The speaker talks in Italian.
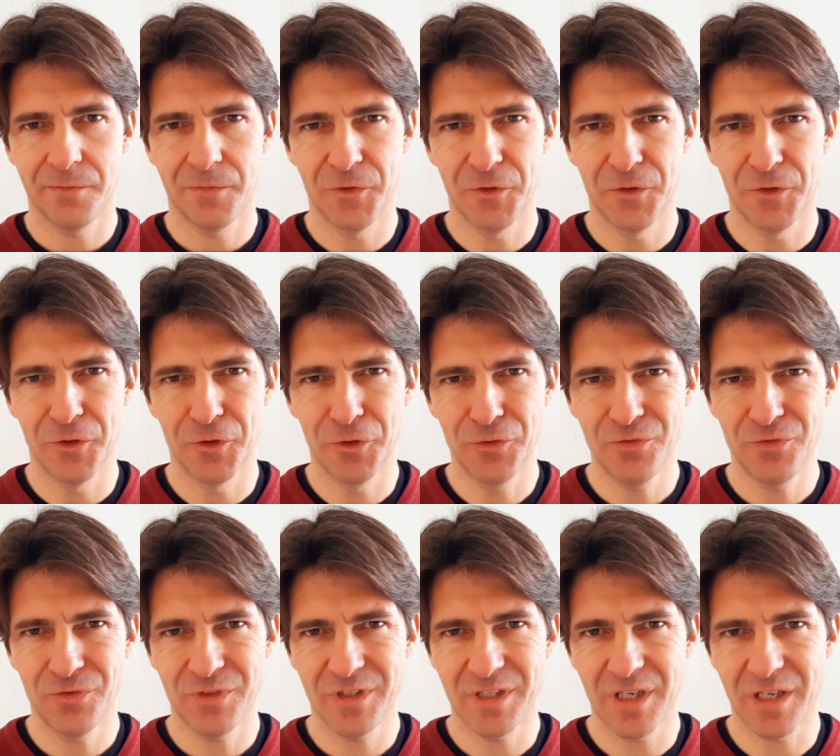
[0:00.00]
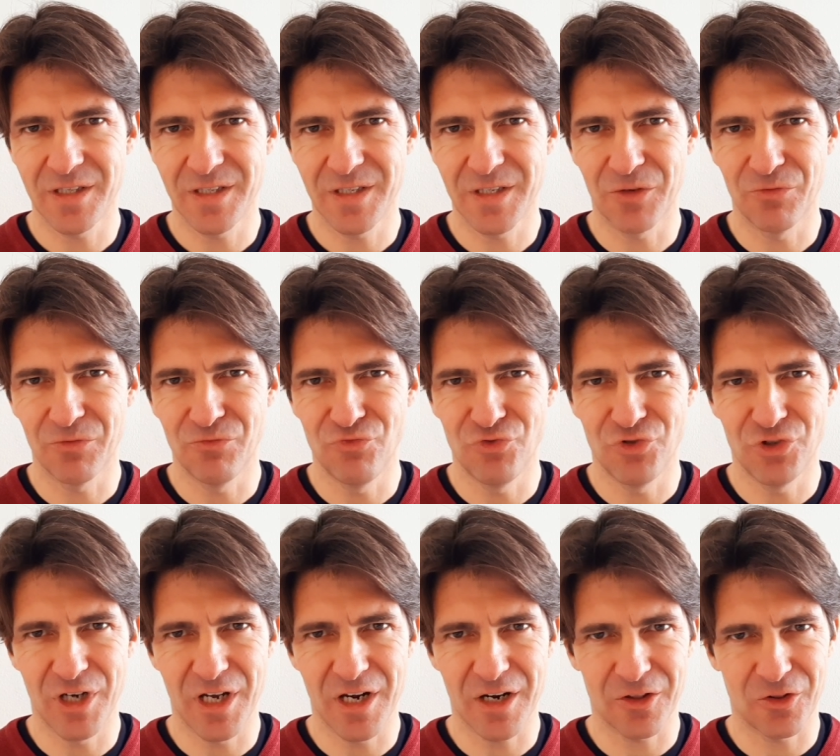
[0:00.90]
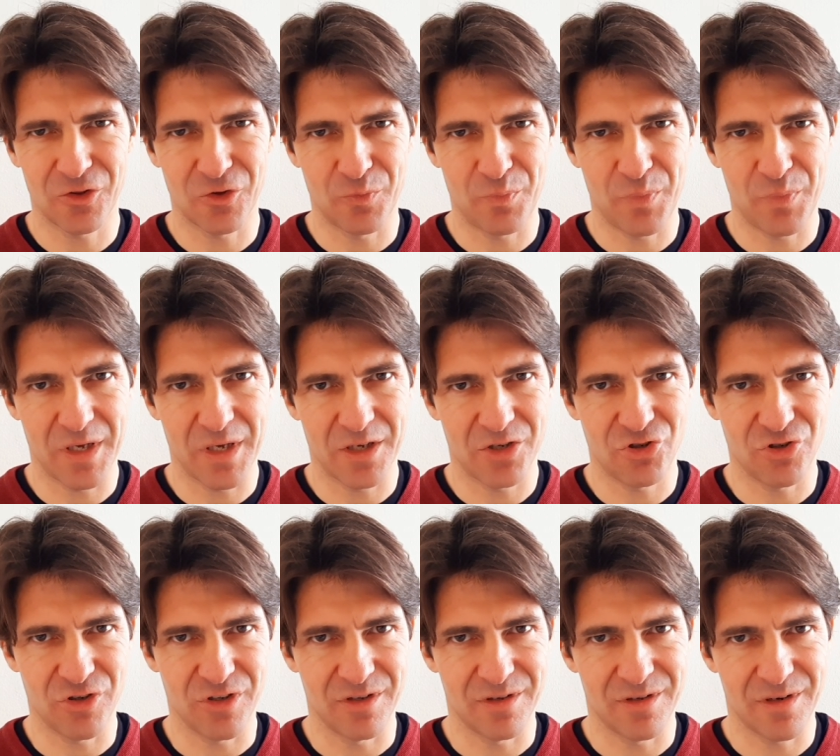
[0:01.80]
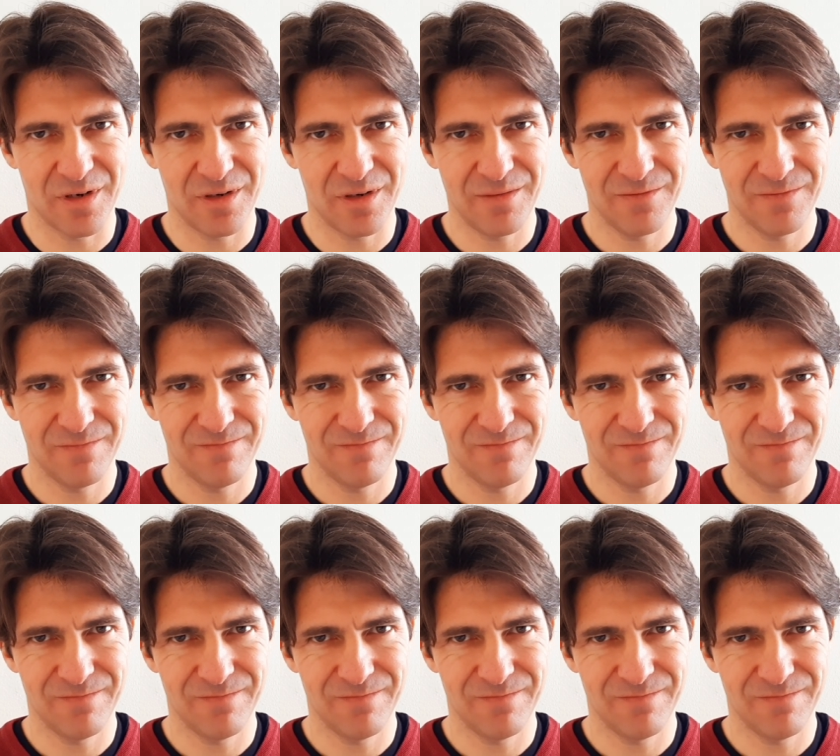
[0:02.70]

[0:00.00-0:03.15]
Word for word: non senza un certo piacere, a